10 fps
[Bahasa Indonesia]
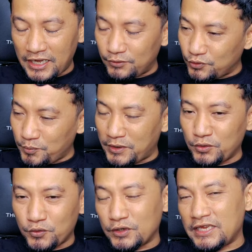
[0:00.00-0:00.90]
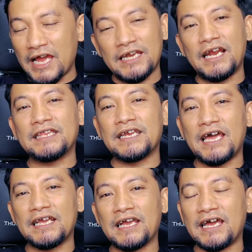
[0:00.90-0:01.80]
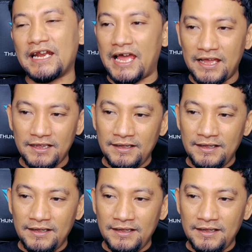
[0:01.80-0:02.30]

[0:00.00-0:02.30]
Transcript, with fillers: eh, untuk mendukung dia adalah tenaga karena